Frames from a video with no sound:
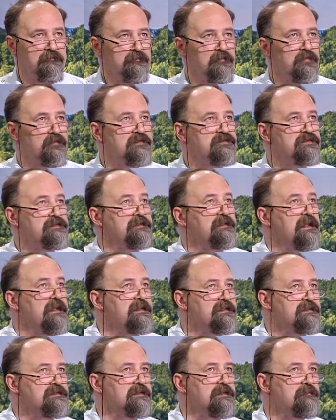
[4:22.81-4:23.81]
ну,
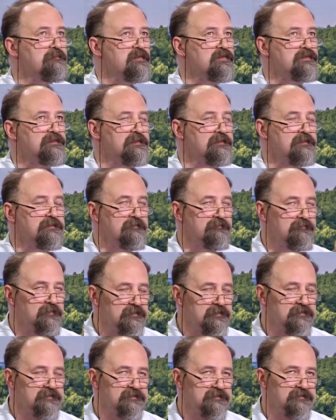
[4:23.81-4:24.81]
технически можно
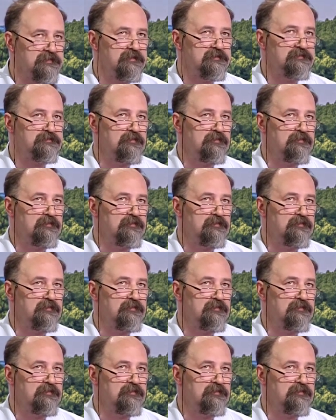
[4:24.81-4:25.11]
все-таки сказать,